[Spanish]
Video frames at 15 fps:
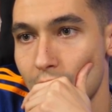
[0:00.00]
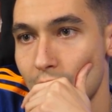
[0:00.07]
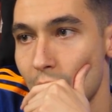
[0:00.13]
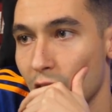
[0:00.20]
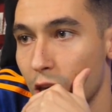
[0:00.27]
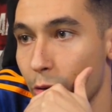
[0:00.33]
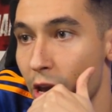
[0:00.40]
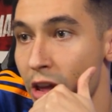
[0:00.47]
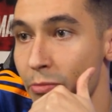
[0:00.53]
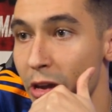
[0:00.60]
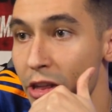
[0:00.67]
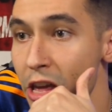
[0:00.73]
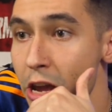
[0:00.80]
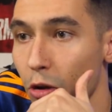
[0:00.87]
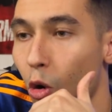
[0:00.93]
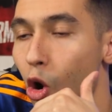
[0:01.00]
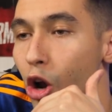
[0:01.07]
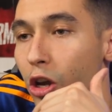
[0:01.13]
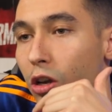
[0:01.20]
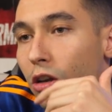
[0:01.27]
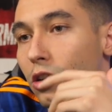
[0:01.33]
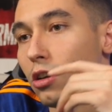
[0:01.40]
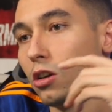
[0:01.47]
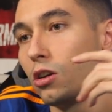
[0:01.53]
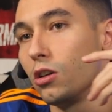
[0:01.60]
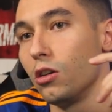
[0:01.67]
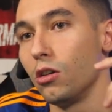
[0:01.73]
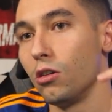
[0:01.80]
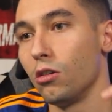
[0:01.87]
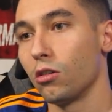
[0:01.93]
¡Qué bien, Mini! ¡Uy!
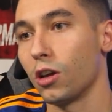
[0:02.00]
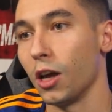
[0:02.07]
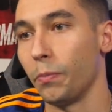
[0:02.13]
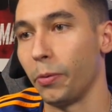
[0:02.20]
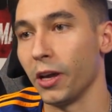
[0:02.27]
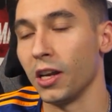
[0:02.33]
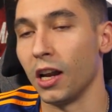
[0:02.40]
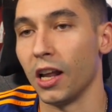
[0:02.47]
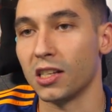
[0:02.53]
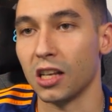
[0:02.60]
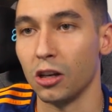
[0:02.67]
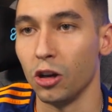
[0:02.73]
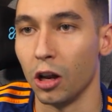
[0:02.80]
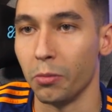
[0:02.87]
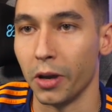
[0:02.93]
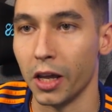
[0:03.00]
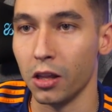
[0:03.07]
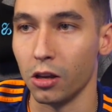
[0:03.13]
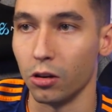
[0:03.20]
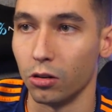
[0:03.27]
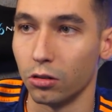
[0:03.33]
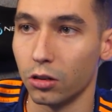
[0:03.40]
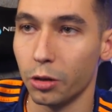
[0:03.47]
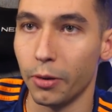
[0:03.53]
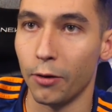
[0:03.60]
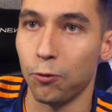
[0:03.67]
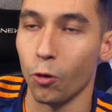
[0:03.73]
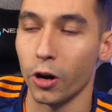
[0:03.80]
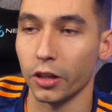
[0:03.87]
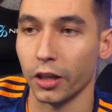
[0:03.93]
¡Qué pena! Le ha salido al medio. Iba
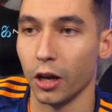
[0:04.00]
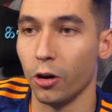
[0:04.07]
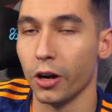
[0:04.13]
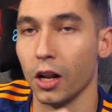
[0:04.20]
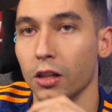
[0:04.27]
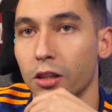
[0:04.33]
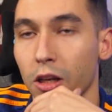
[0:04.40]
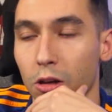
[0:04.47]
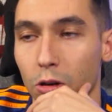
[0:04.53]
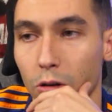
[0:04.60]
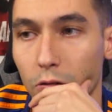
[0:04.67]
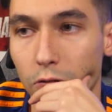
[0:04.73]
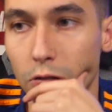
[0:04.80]
fuerte ahora el tiro.